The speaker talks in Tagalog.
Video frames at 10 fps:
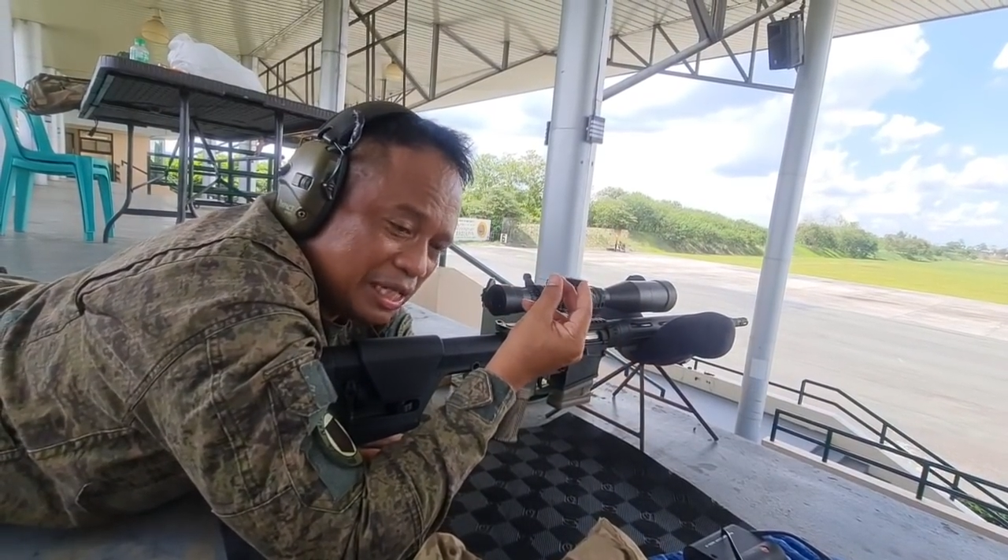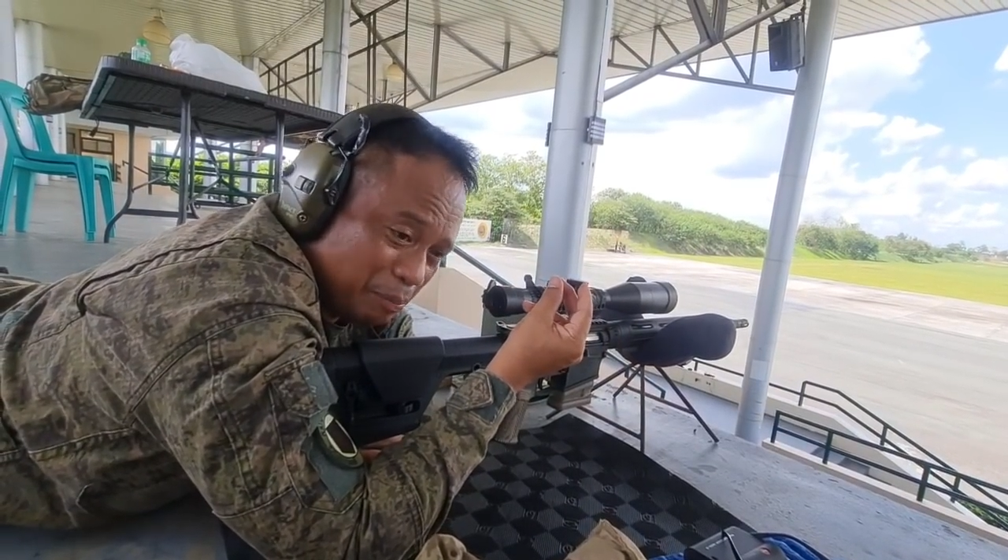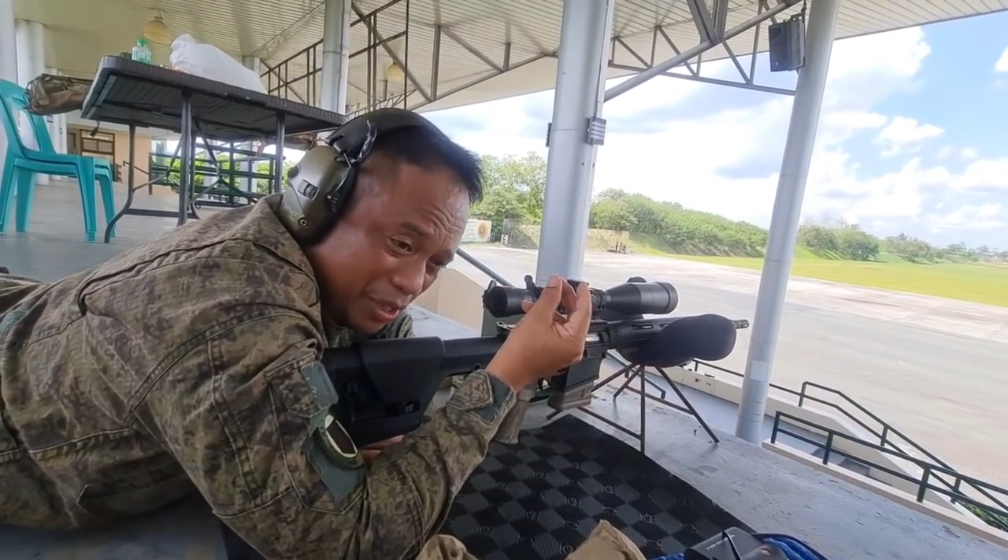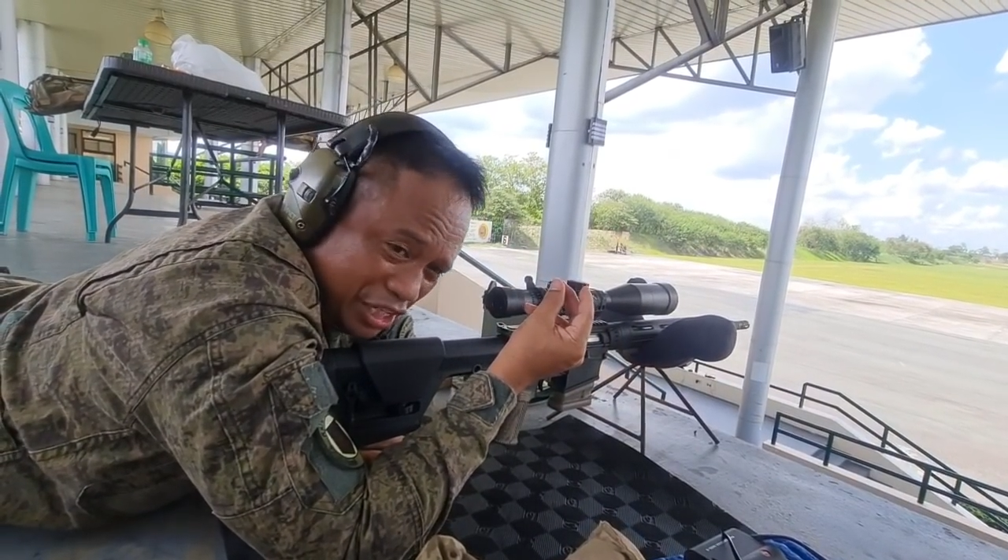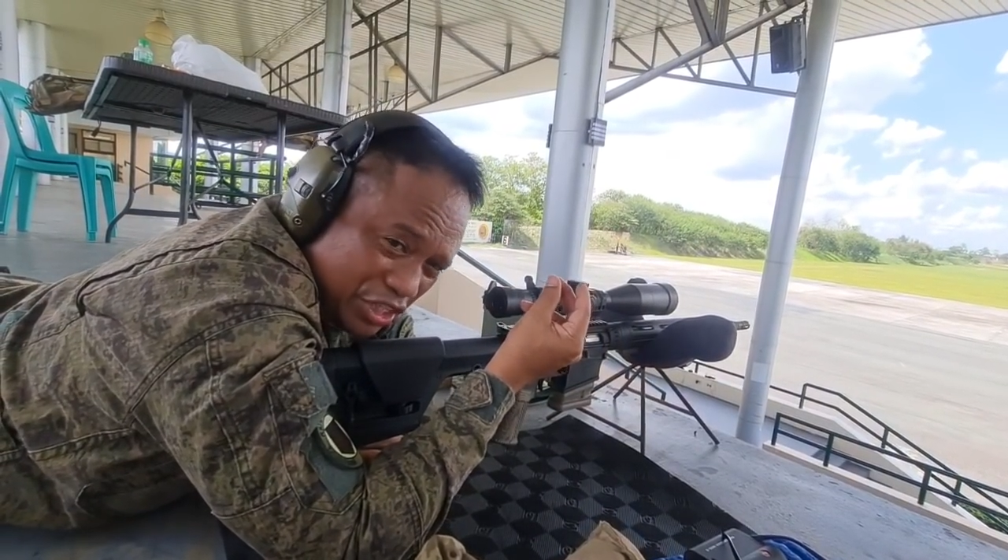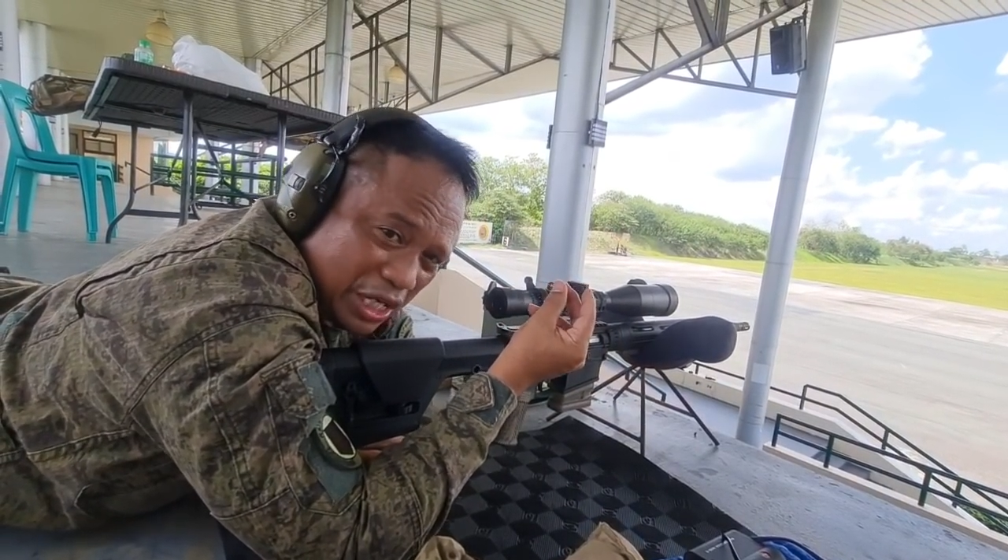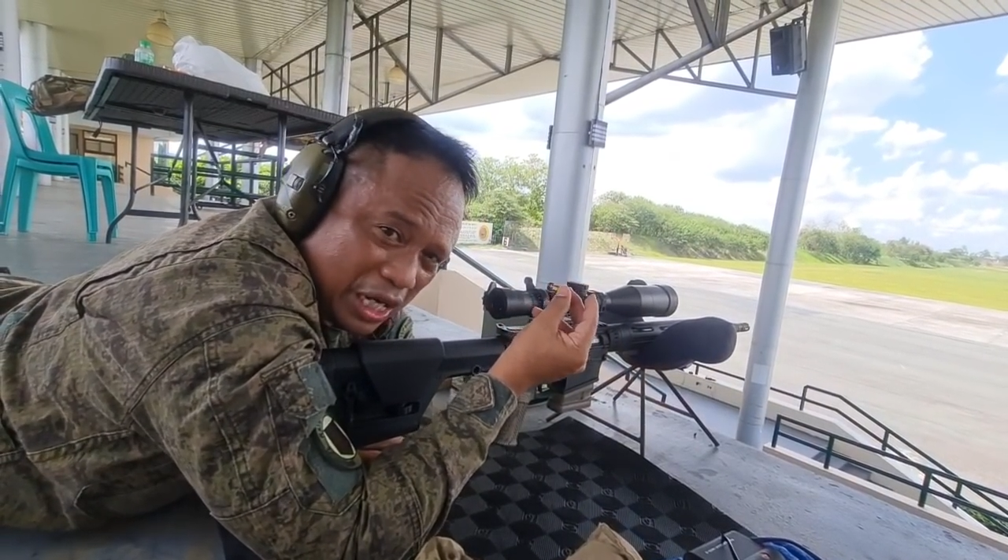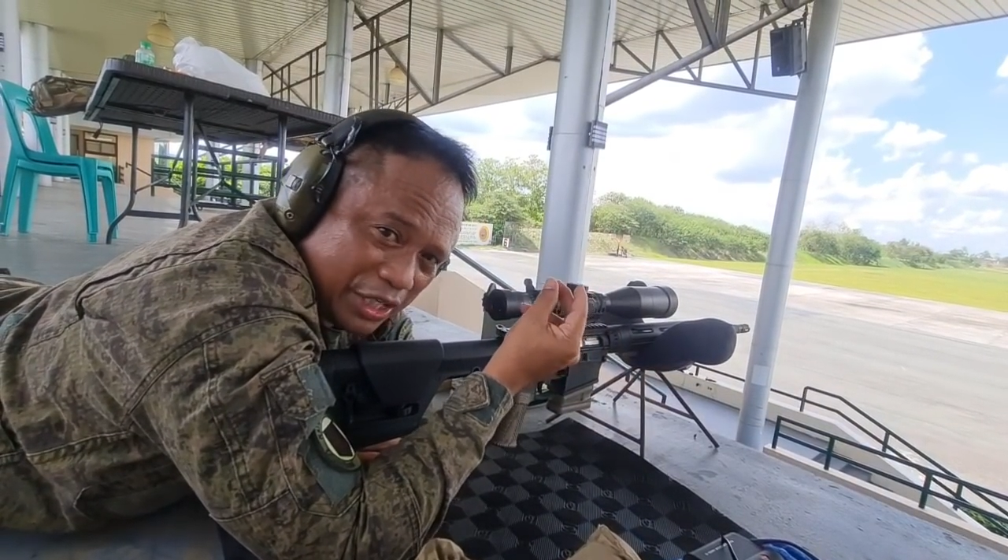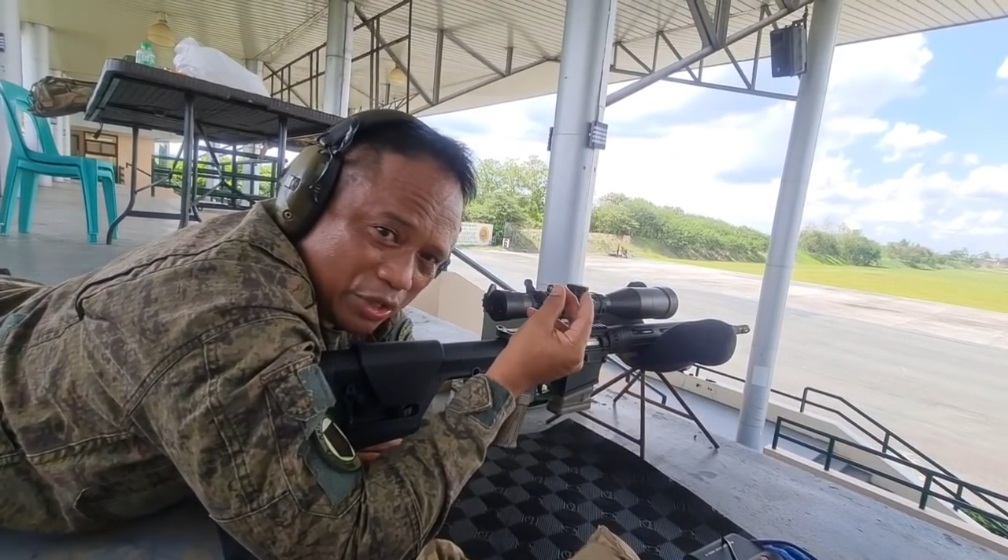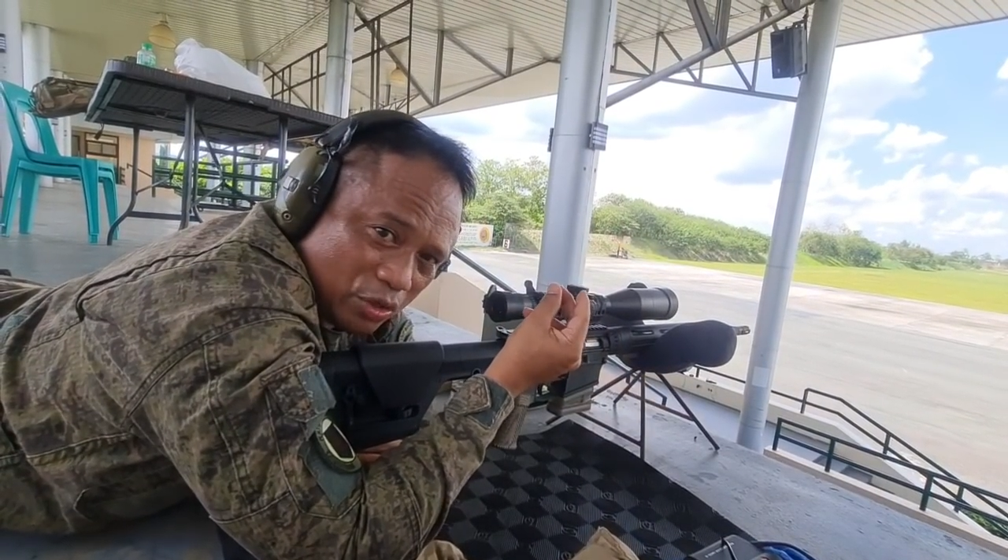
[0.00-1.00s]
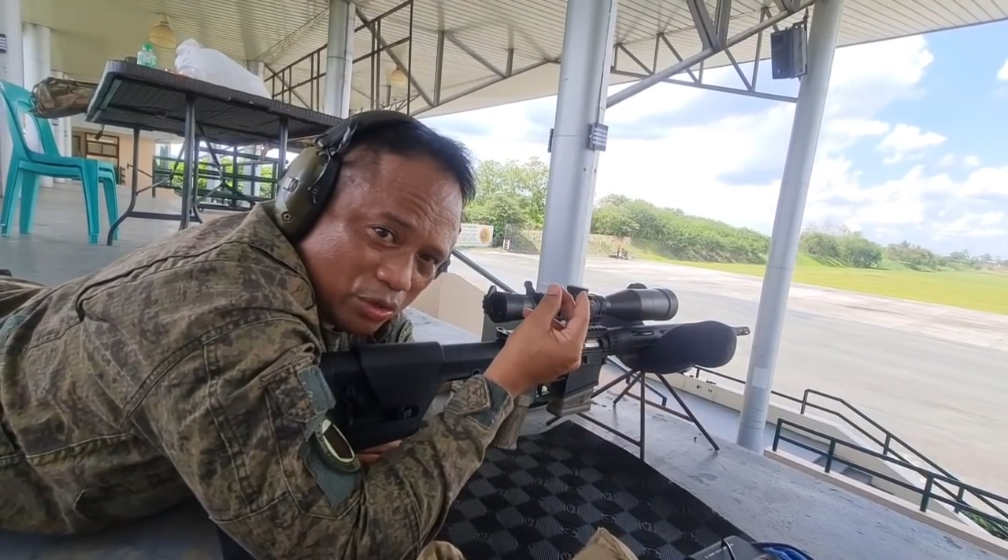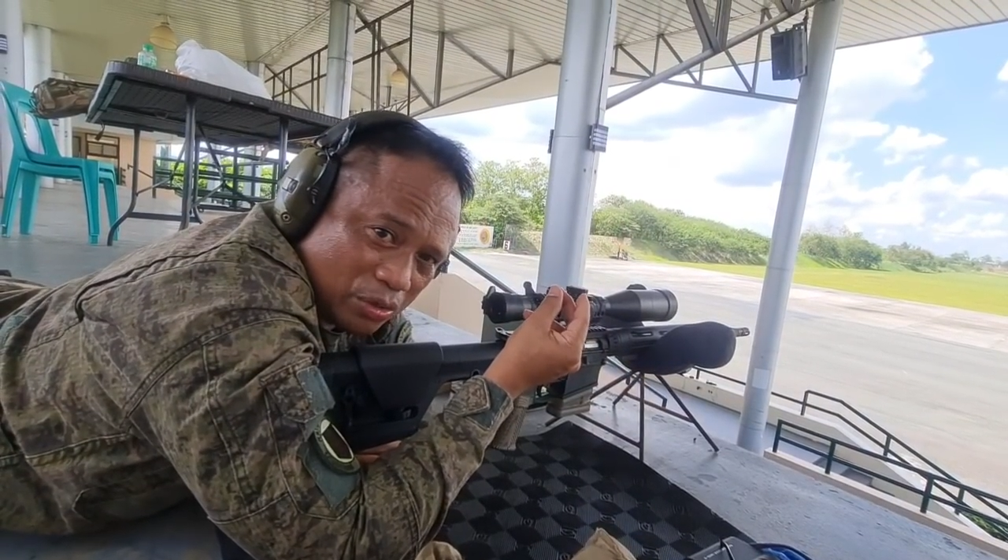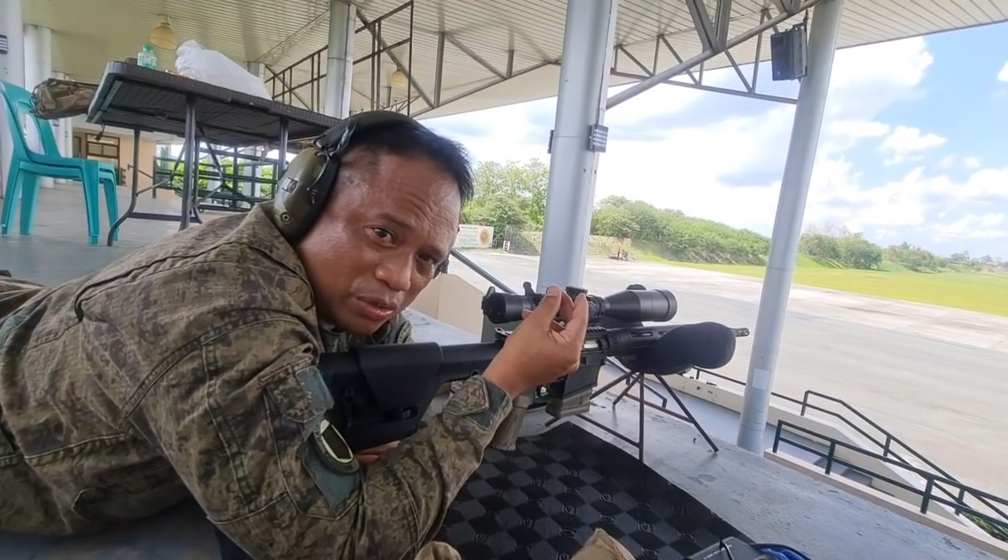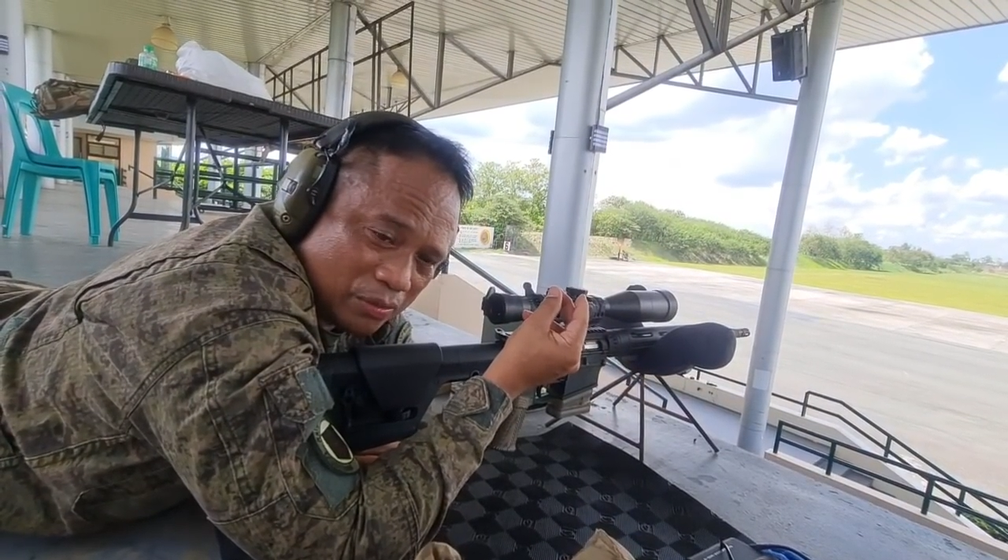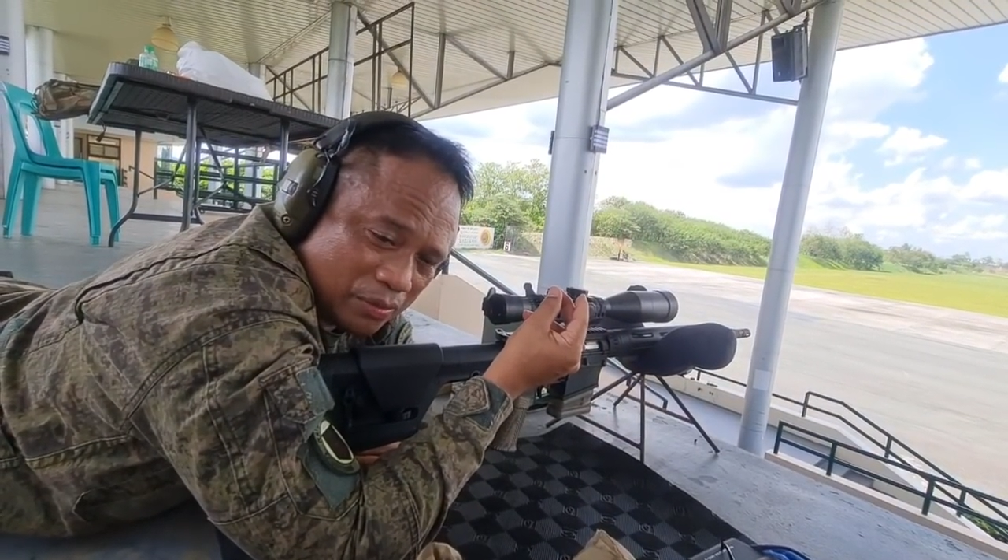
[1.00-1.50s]
diferensya
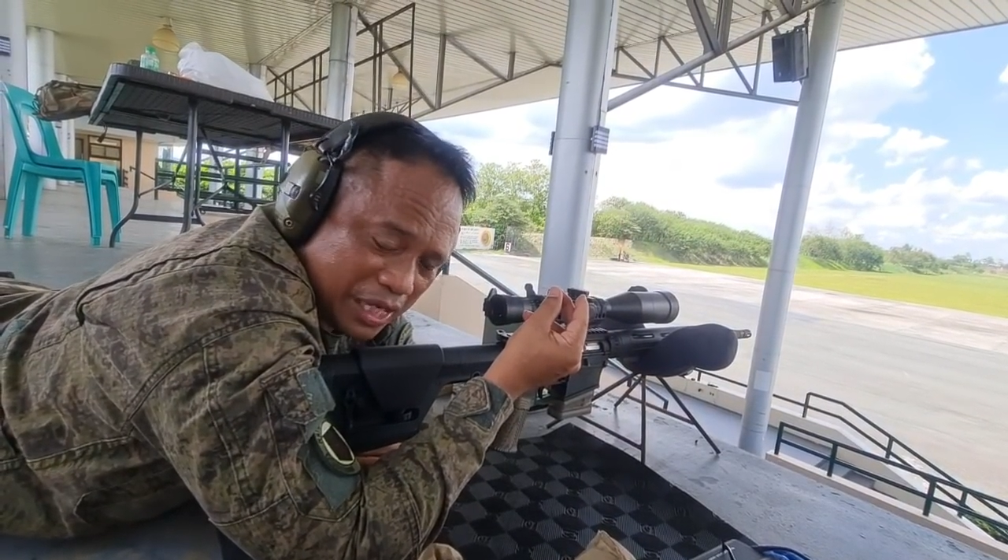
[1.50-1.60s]
yung